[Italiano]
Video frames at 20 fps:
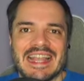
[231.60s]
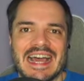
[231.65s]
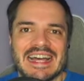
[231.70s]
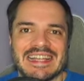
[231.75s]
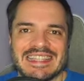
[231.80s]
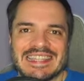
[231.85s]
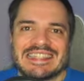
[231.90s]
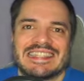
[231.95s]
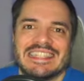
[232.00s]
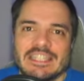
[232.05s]

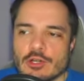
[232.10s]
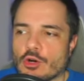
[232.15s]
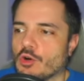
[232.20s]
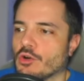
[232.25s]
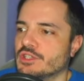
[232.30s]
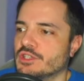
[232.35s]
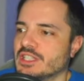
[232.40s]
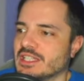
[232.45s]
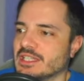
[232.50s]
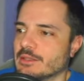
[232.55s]
la
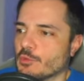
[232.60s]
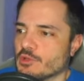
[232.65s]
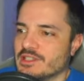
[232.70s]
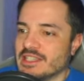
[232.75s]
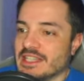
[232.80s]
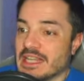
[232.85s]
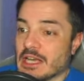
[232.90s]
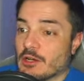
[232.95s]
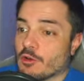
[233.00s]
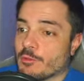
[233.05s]
CEO di
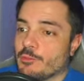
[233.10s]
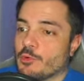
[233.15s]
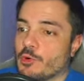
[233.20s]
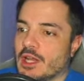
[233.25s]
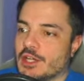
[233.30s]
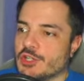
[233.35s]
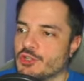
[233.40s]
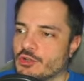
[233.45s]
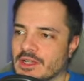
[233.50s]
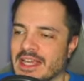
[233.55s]
Mozilla
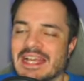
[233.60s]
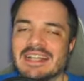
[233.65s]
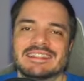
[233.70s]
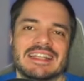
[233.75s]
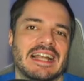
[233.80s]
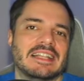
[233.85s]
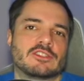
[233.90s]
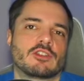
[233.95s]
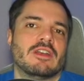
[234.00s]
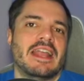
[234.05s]
Corporation.
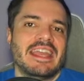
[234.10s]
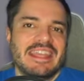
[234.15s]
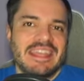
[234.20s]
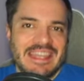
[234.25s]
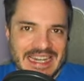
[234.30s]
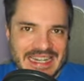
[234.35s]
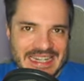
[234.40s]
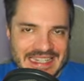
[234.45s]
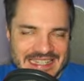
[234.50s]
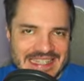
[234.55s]
Tra l'altro lei
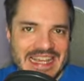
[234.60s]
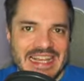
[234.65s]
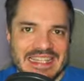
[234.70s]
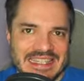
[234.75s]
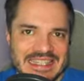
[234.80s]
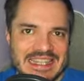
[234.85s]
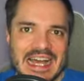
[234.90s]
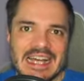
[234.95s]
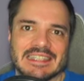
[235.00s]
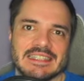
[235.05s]
era già
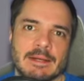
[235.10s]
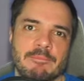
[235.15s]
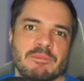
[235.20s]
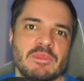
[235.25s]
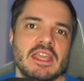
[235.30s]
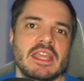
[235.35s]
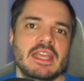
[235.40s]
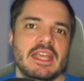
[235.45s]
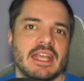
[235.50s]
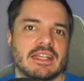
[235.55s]
stata
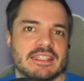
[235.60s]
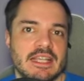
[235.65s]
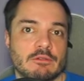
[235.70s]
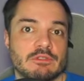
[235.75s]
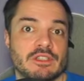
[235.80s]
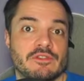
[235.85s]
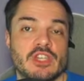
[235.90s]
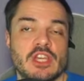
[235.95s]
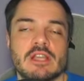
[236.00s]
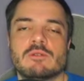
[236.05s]

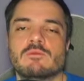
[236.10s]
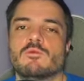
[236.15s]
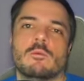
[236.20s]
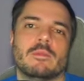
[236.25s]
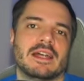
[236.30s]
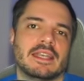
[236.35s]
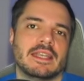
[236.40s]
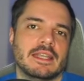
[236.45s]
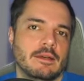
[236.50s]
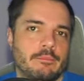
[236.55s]
Executive
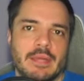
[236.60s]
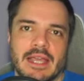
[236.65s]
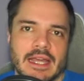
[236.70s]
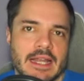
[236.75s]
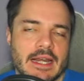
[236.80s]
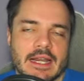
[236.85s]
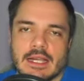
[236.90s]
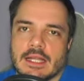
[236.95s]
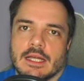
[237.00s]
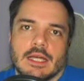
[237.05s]
Chairwoman
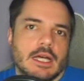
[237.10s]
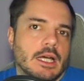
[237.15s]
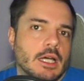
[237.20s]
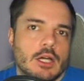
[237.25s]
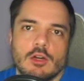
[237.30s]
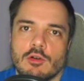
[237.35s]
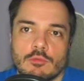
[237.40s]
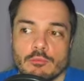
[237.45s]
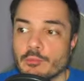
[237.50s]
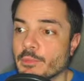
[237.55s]
per,
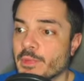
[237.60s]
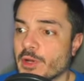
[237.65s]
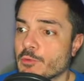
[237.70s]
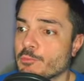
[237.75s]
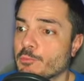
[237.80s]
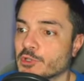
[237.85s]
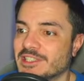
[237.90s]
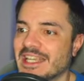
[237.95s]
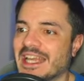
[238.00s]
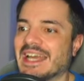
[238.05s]
uh, per
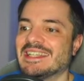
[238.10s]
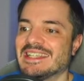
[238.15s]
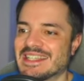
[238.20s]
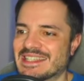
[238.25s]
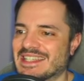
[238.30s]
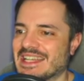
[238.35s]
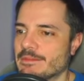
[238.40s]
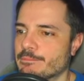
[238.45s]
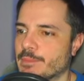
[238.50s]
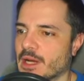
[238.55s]
un po' di anni,
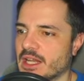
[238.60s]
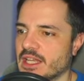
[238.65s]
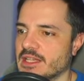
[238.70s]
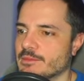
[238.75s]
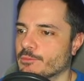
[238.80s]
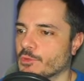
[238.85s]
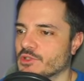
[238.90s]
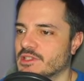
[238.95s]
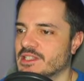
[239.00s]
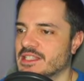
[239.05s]
sempre
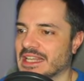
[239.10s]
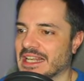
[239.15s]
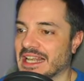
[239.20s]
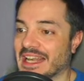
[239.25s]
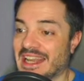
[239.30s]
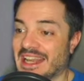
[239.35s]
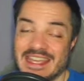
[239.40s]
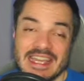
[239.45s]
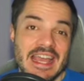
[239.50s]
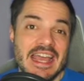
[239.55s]
in
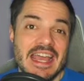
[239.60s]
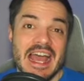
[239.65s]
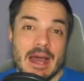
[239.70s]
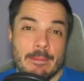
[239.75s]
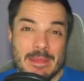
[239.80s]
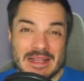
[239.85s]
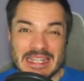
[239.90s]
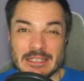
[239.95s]
Mozilla. Lei ha